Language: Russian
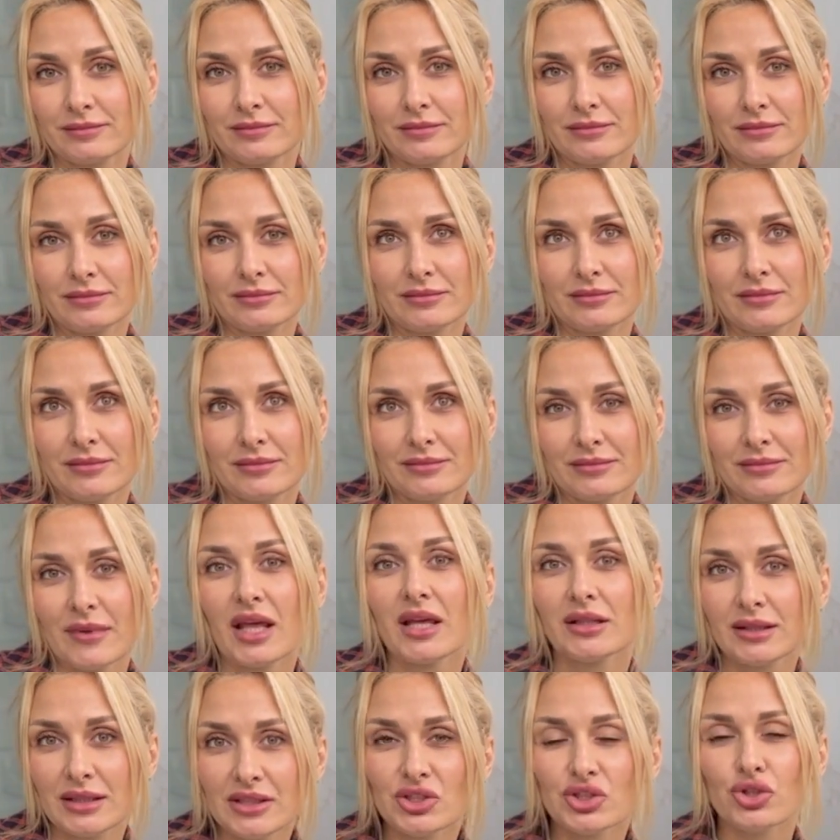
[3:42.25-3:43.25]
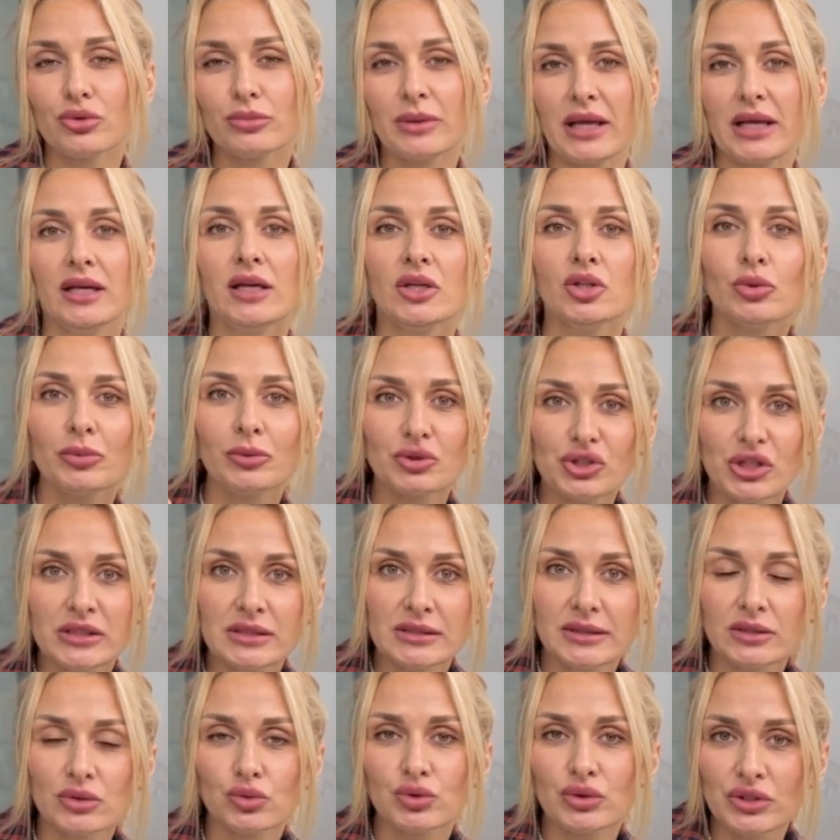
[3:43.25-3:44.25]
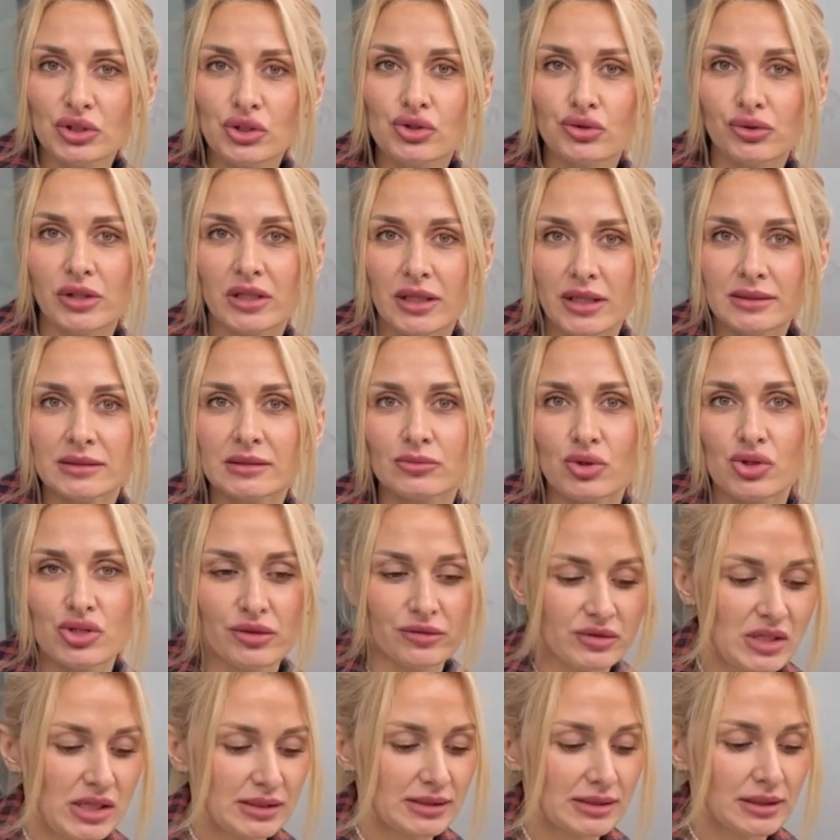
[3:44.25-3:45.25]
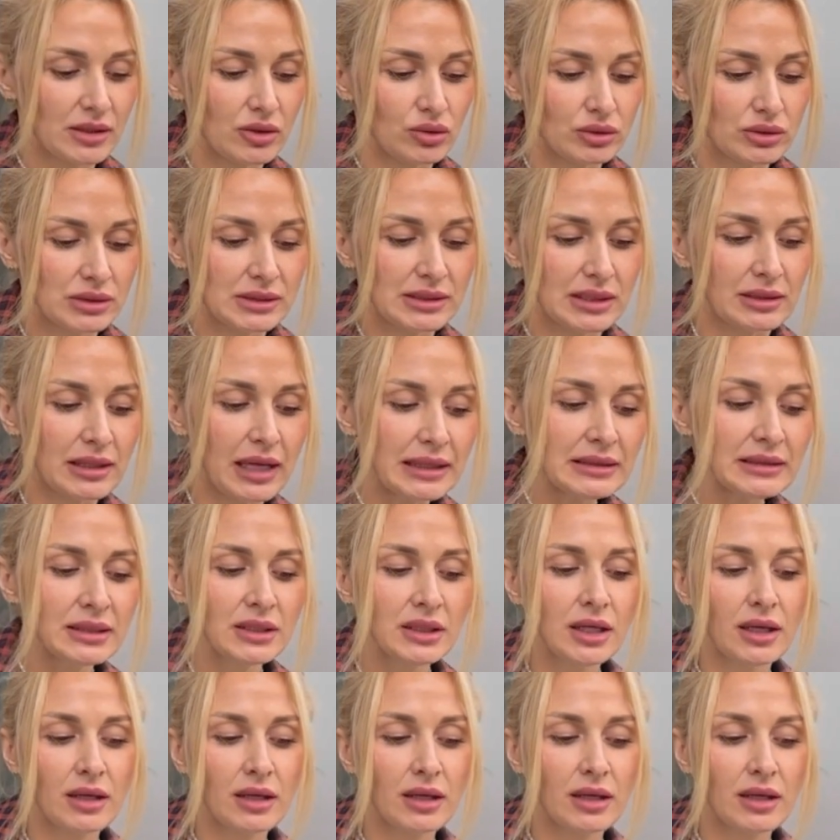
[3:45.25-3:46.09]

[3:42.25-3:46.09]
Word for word: Тысяча? Тысяча рублей. Ну, получается, на эту тысячу как раз и можно взять какой-то салат.